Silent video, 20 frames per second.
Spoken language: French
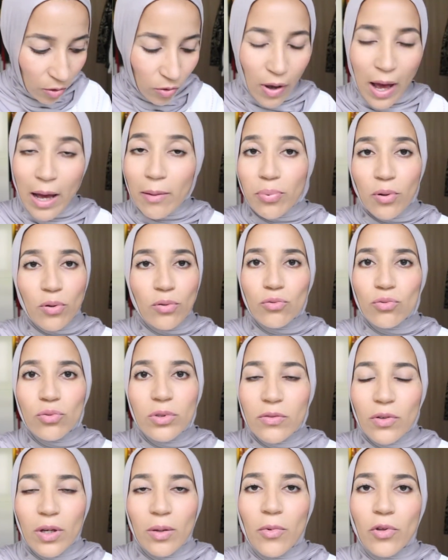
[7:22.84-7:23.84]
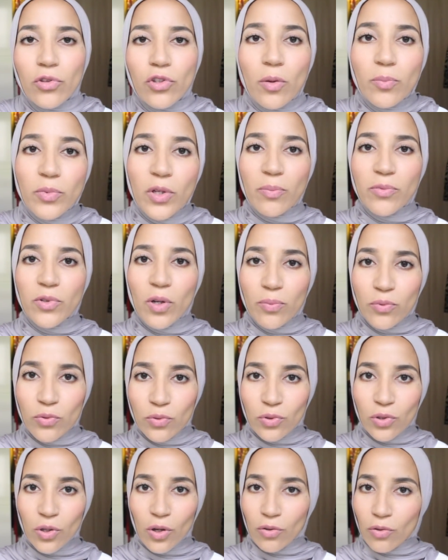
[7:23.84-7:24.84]
un produit vraiment top top top
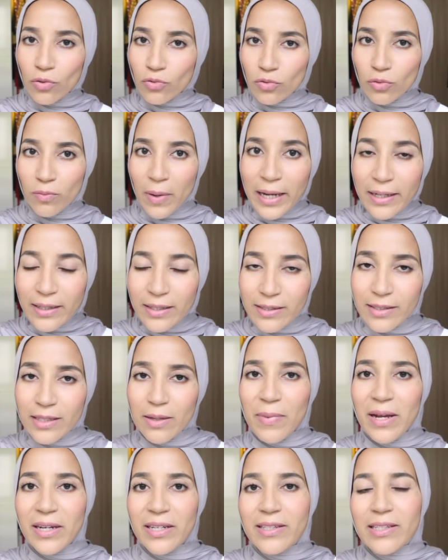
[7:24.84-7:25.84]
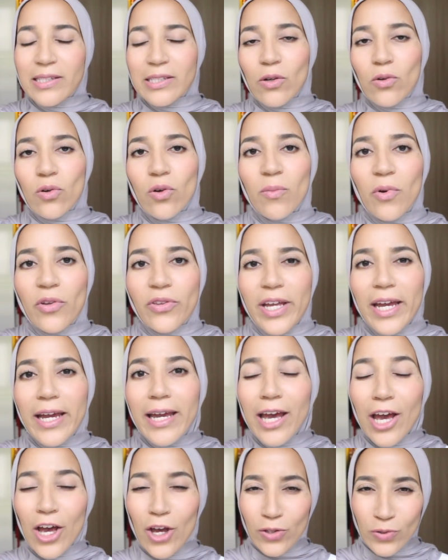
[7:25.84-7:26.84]
coup de cœur dans une marque, n'hésitez pas à laisser ça en commentaire.
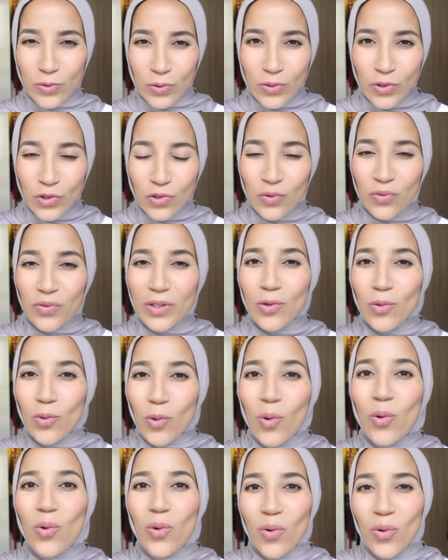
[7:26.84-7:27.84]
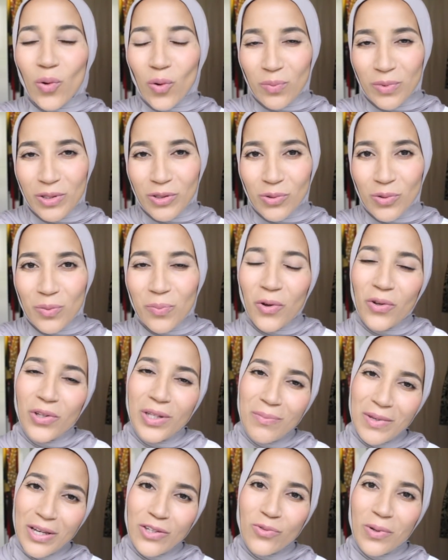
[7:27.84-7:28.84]
Sur ce, je vous fais de gros gros gros bisous,
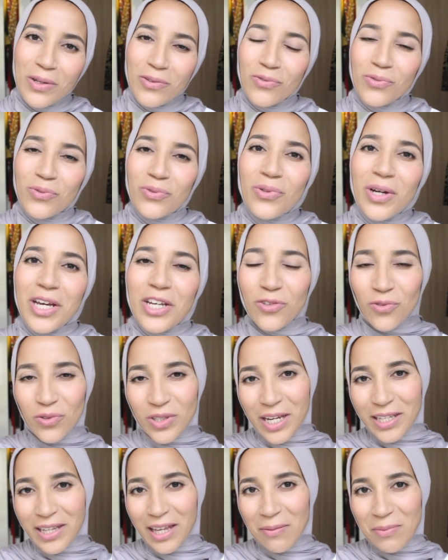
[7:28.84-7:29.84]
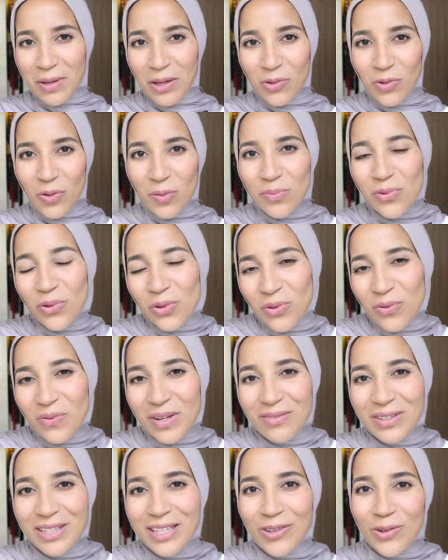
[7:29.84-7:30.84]
prenez bien soin de vous et je vous dis à très bientôt pour une
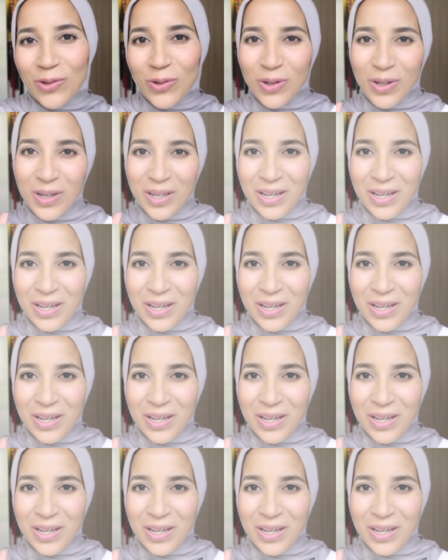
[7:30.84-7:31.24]
nouvelle vidéo.